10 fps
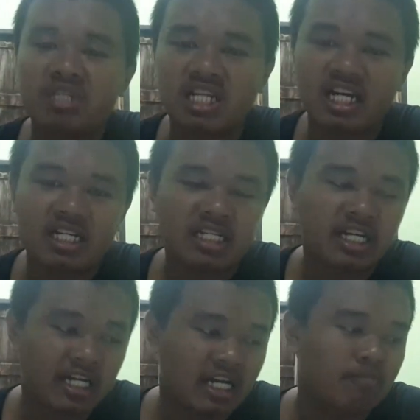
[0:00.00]
2 ปีแหละ
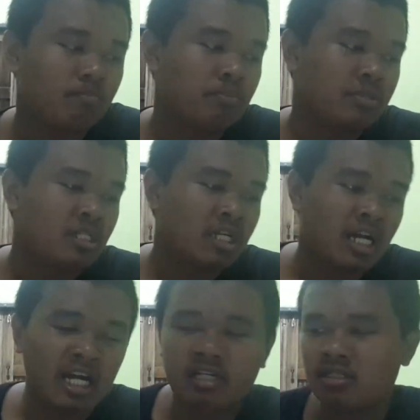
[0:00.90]
นะครับ
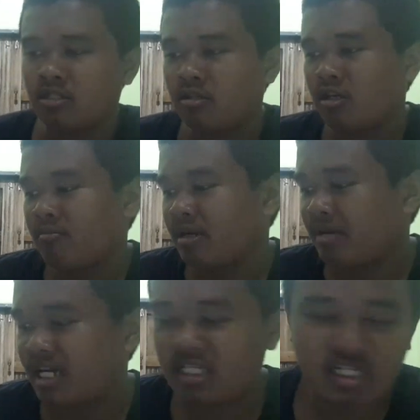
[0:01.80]
อ่ะเดี๋ยวเรามา
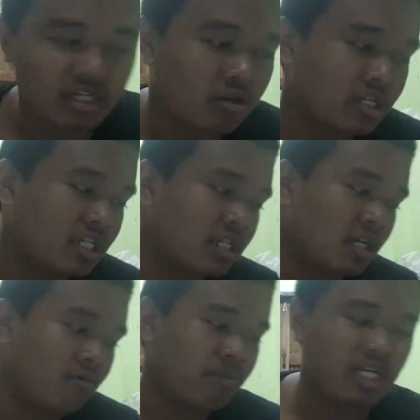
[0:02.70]
พากินอะไรก่อนดี
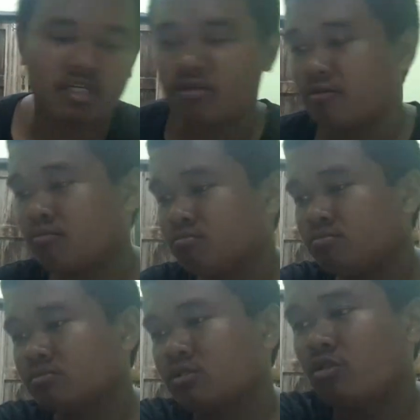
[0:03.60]
เอาเป็น
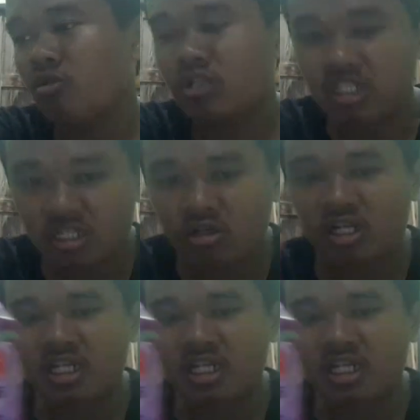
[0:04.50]
โอชีก่